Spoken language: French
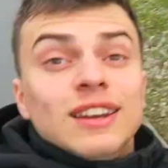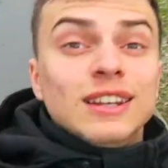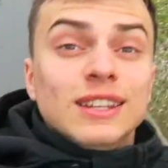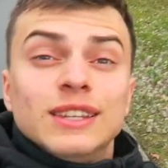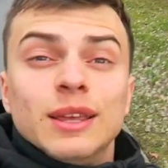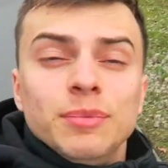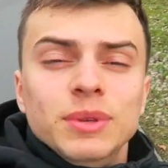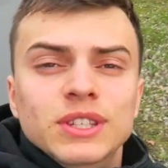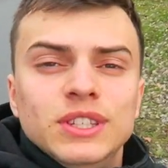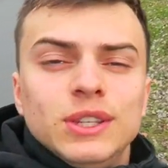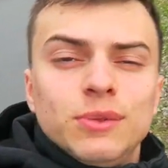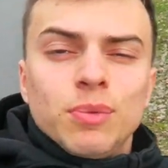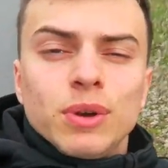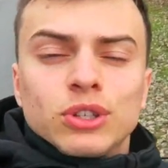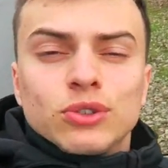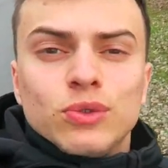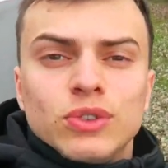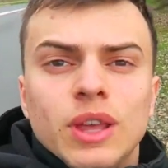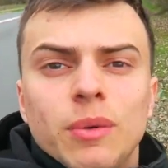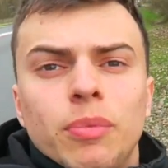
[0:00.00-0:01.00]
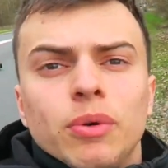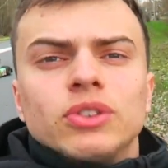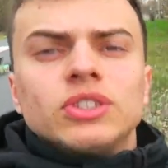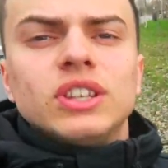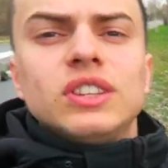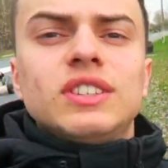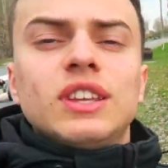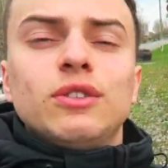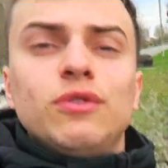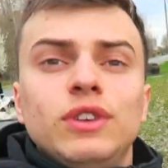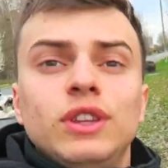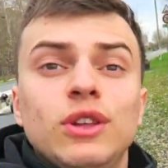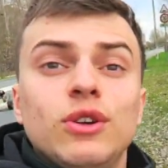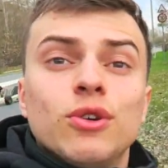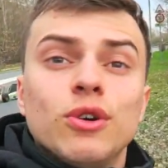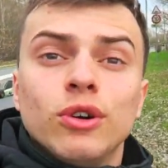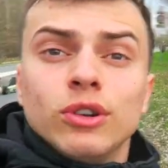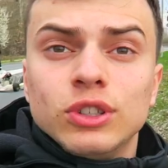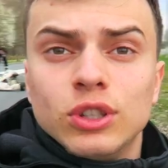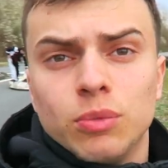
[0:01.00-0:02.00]
Les amis, dites-moi ce que vous avez pensé de cette
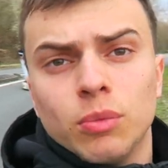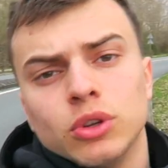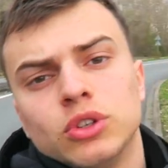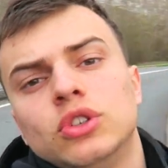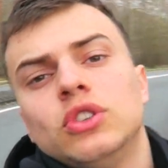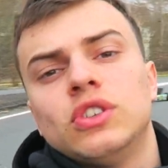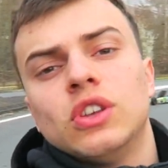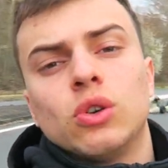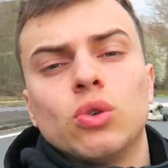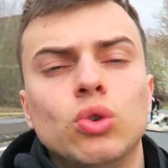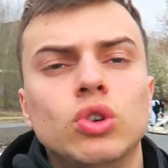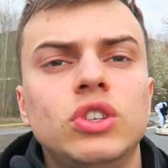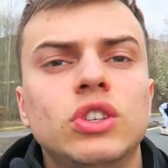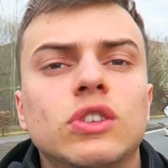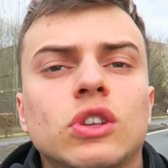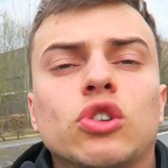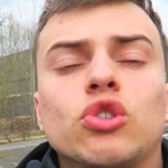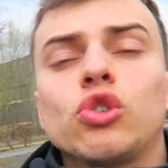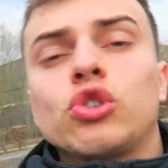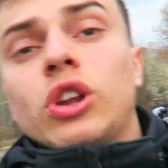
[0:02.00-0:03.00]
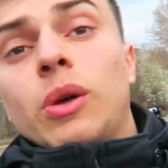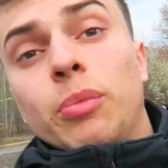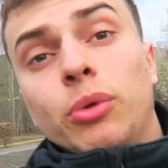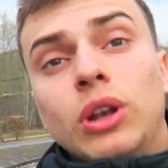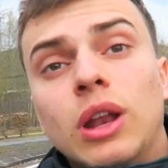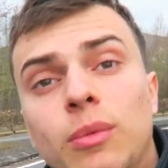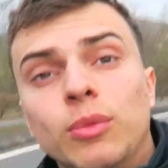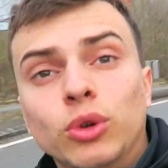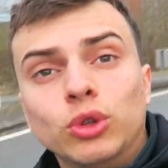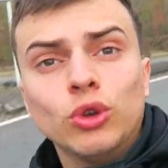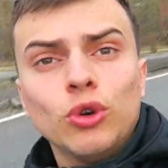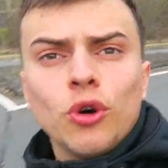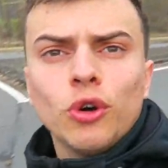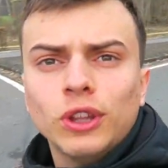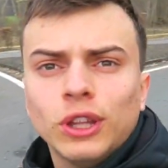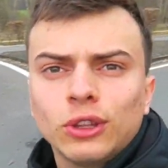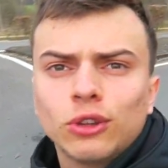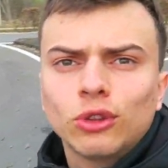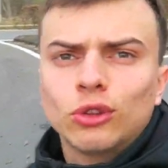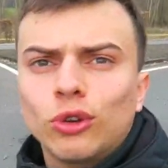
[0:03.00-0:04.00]
vidéo. Dites-moi si c'est cool, si ça change un peu de la moto.
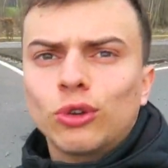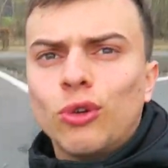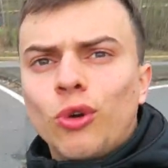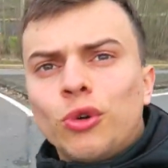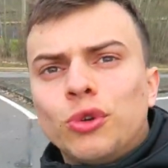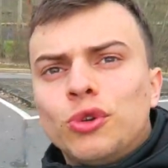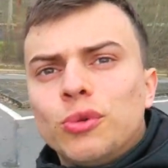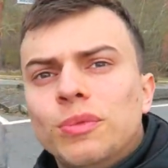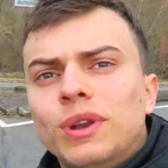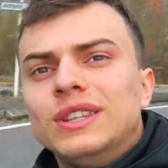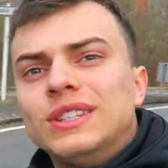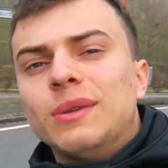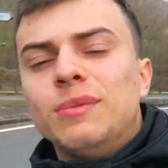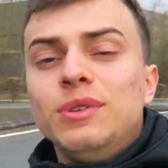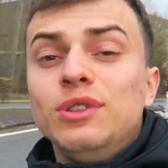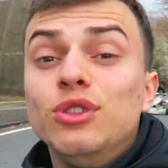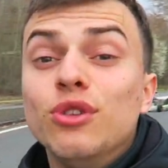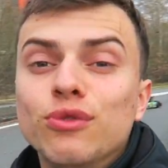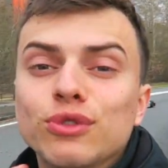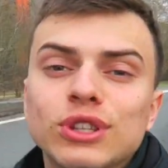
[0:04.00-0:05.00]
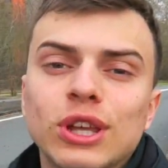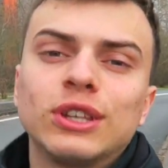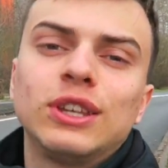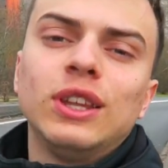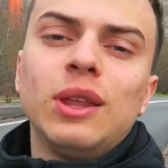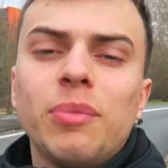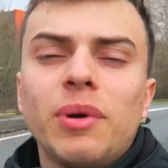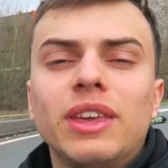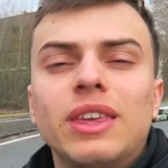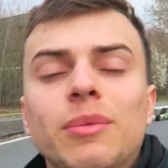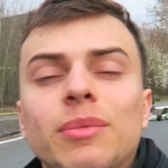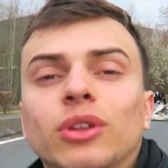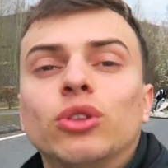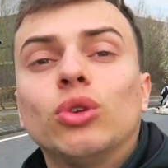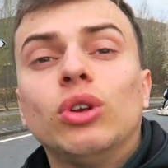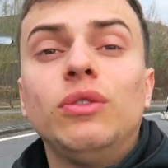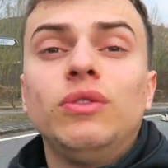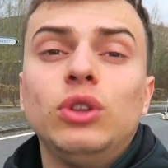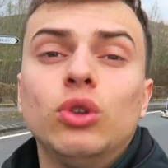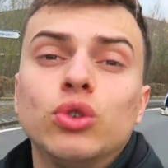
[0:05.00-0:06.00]
En attendant le gros cube, les amis, ne vous inquiétez pas, il y a
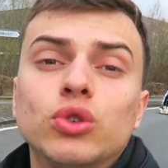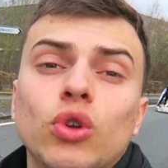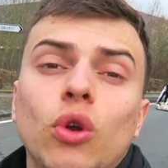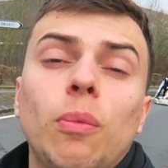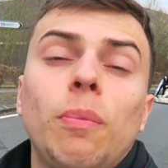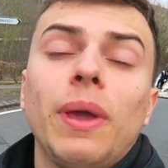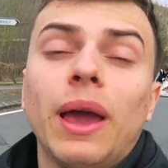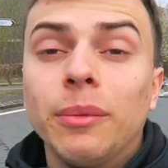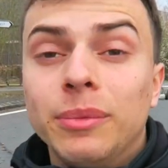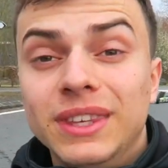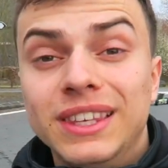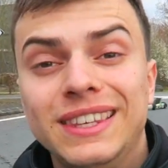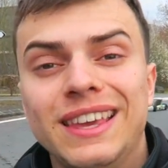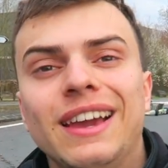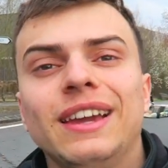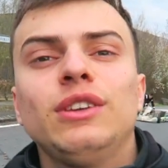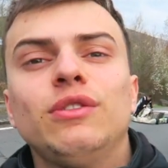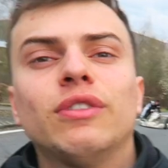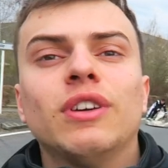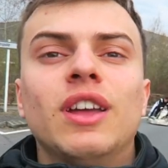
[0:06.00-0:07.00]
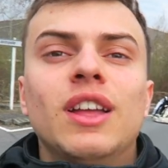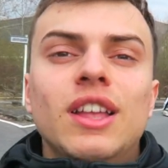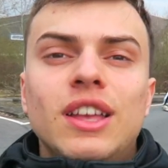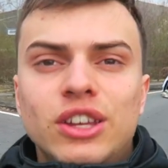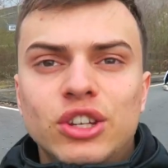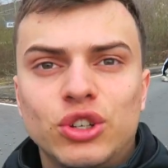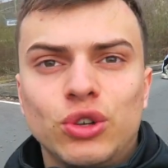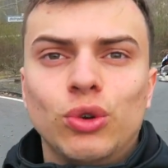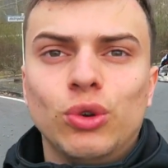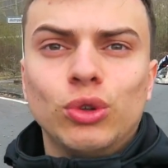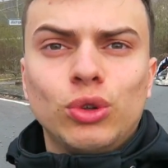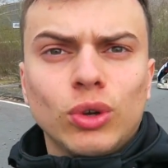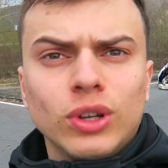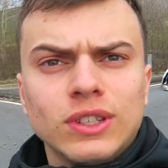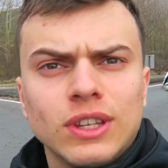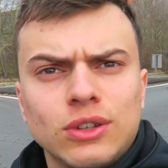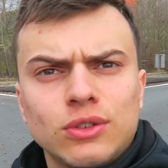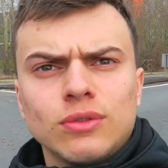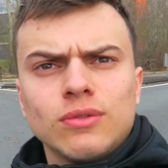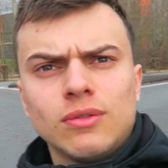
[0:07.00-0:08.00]
bientôt les vidéos sur le permis qui arrivent. J'ai eu
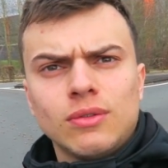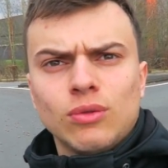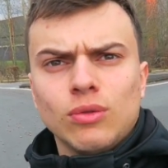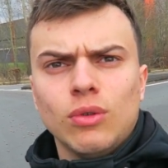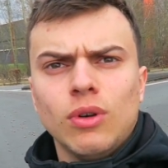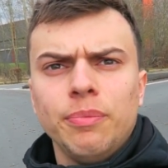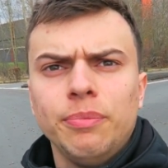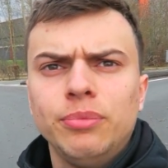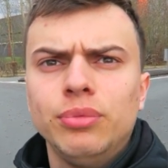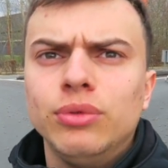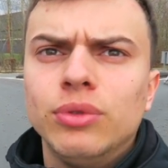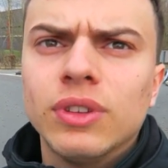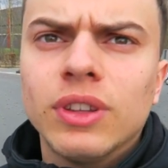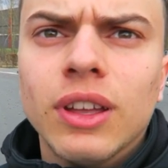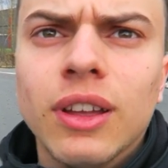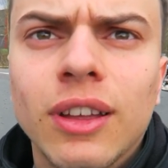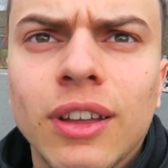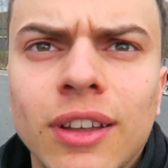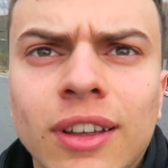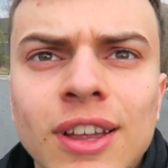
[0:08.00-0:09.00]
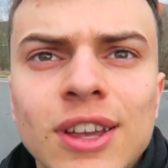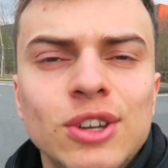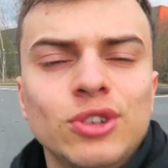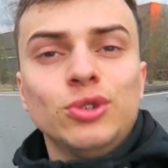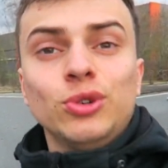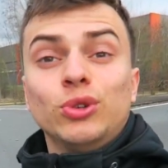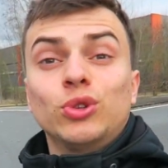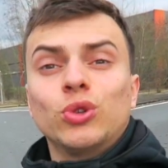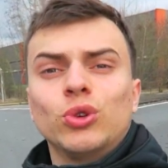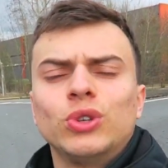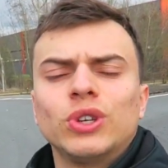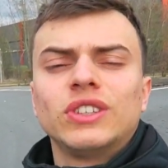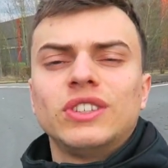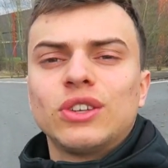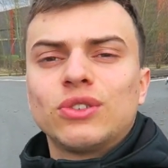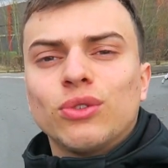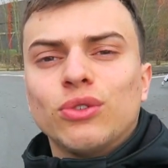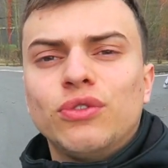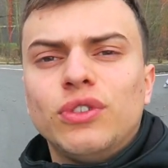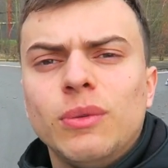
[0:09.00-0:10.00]
l'autorisation. Oh putain, j'ai eu
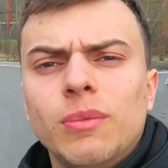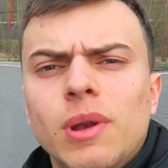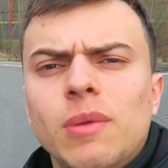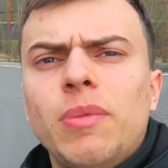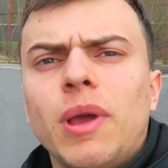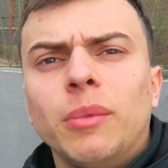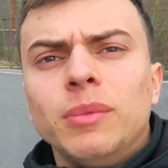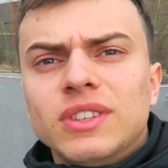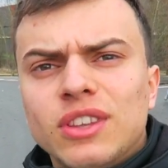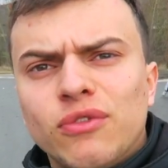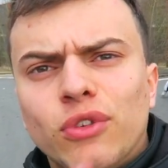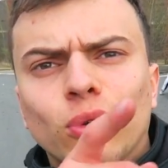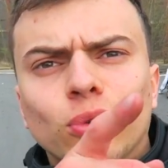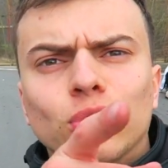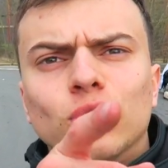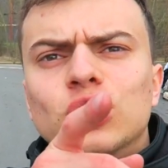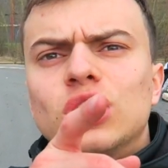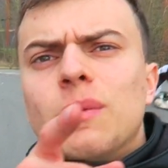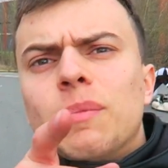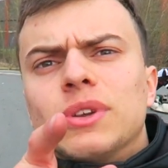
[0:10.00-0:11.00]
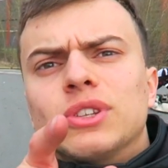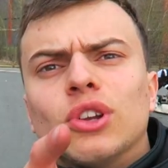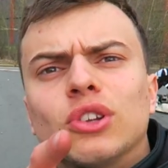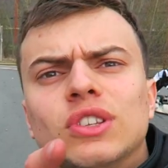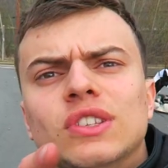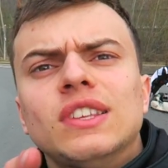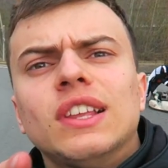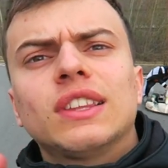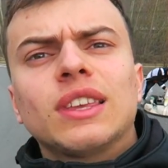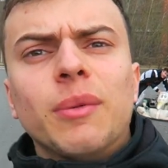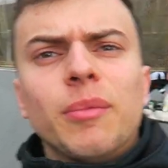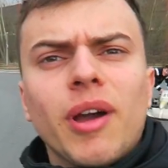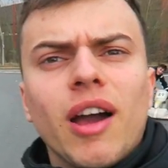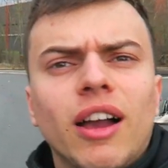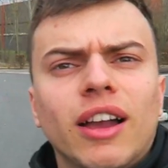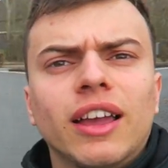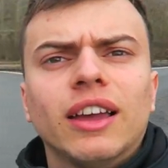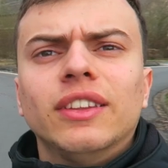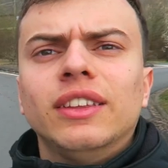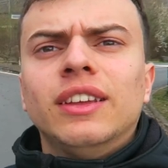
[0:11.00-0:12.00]
l'autorisation de filmer le permis. Ça fait longtemps que je l'ai pas sorti cette caméra.
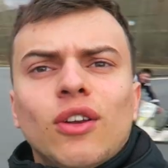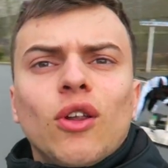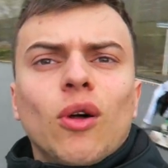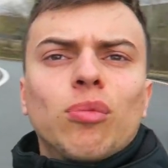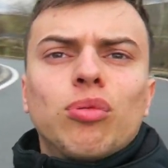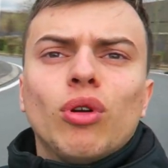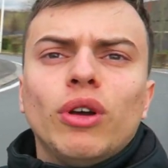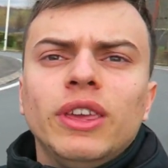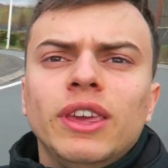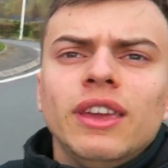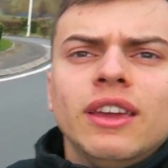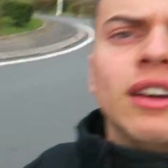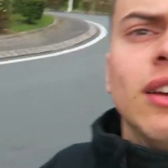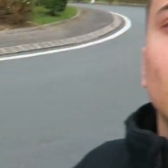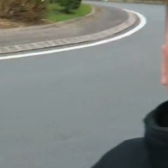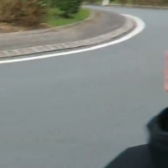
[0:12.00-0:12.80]
Regardez, l'employé.